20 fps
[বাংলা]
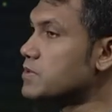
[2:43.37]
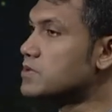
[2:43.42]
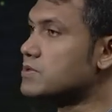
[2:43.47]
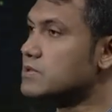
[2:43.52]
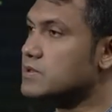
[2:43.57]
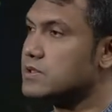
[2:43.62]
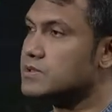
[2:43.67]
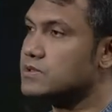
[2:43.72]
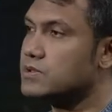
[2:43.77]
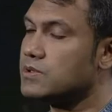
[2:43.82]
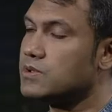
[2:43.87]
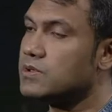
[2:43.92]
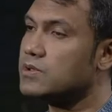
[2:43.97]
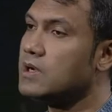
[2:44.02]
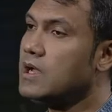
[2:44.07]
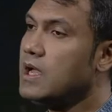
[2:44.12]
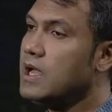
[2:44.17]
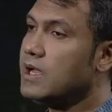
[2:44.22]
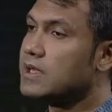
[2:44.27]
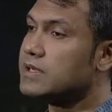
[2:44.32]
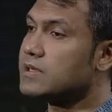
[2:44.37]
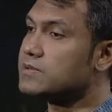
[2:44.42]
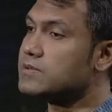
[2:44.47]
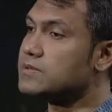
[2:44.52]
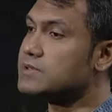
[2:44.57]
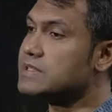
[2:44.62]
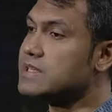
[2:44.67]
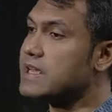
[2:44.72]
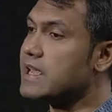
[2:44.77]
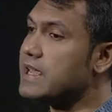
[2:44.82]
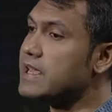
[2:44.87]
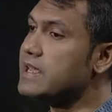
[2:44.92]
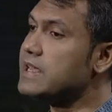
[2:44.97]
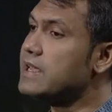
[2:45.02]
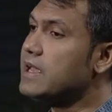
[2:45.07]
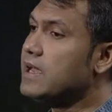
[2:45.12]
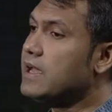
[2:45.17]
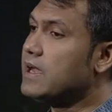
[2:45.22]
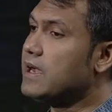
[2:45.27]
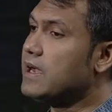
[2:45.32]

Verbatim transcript: প্রশংসাযোগ্য কিন্তু সেই